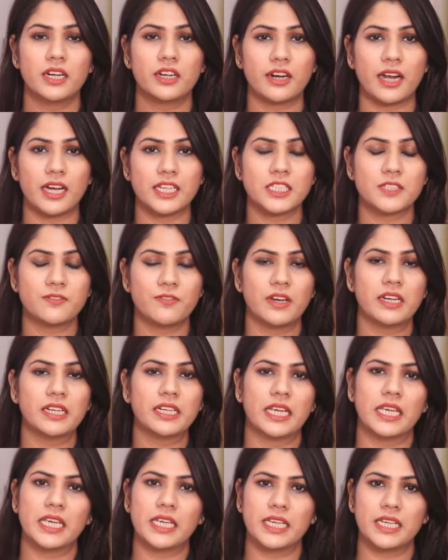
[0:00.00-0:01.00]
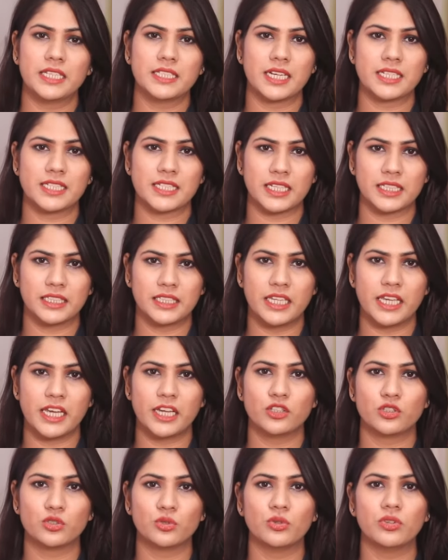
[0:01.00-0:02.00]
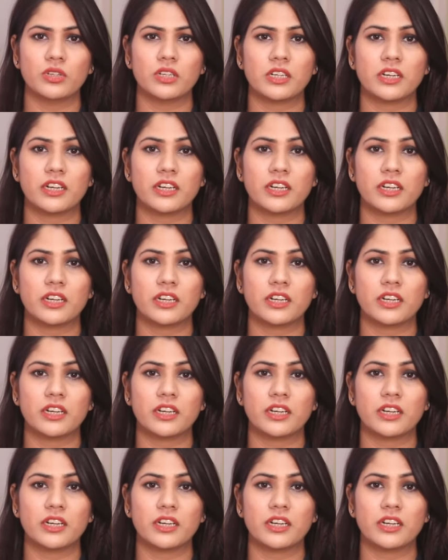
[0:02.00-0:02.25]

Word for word: ट्रांसफर नहीं की जा सकती है जो